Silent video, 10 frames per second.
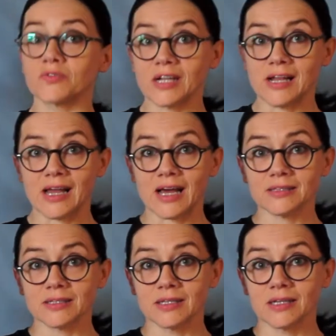wiele
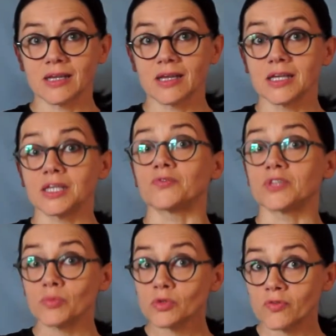lat i w
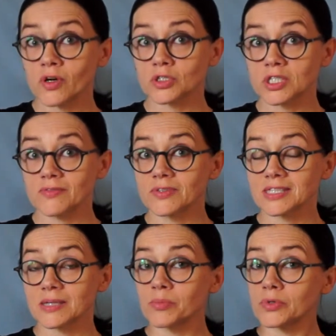tym utworze
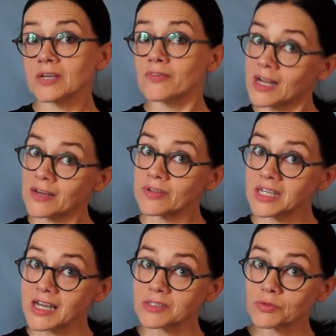występuje wiele
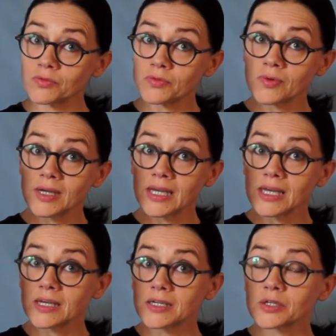wyrazów,
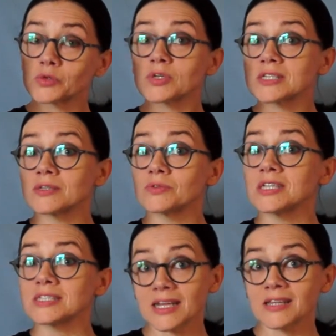e, które są
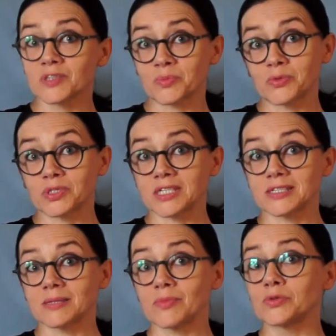nieznane
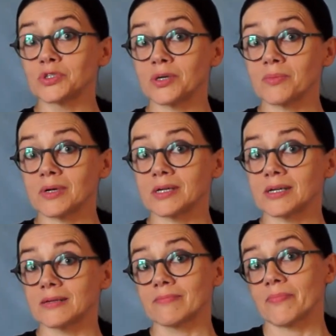współczesnym ludziom,
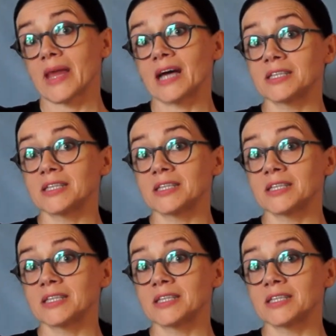a